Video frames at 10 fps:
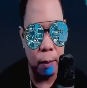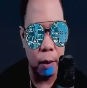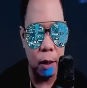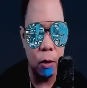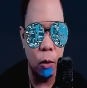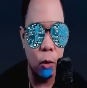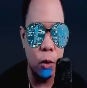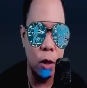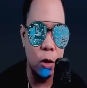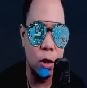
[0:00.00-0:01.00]
kapatid
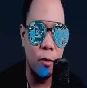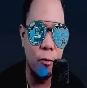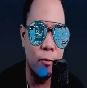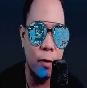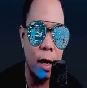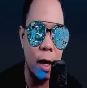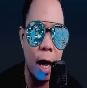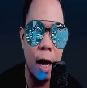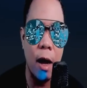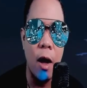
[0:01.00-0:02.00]
tungkol dito sa fear,
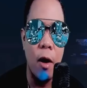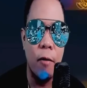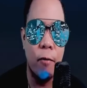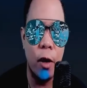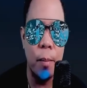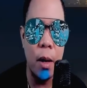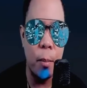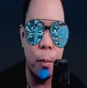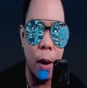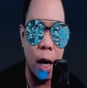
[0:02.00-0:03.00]
uh,
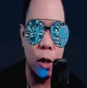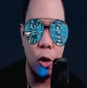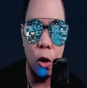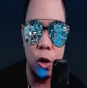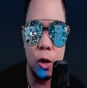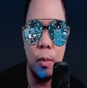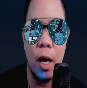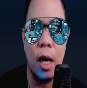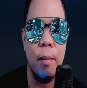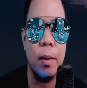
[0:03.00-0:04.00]
Fermi Paradox
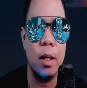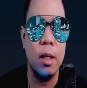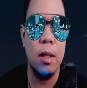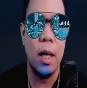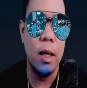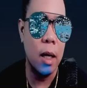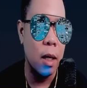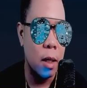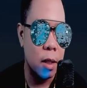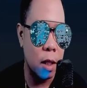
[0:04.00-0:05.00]
mga kapatid yan.
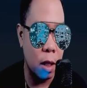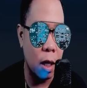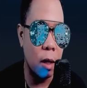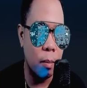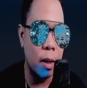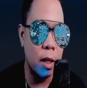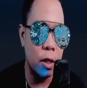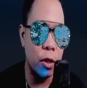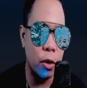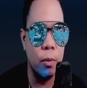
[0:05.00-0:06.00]
Sa tingin ba
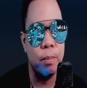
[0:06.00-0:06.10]
ninyo